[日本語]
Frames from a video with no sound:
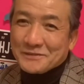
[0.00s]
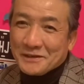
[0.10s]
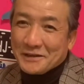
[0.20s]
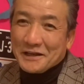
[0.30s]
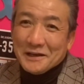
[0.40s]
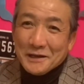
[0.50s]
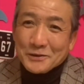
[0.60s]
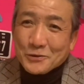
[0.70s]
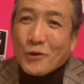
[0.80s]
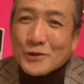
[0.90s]
で、
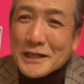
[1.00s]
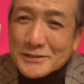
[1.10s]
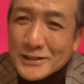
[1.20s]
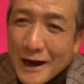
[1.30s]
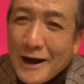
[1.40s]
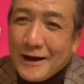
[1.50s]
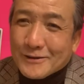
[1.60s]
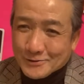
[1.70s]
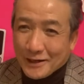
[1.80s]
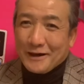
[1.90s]
どうですか
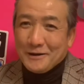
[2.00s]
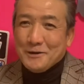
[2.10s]
言うたら、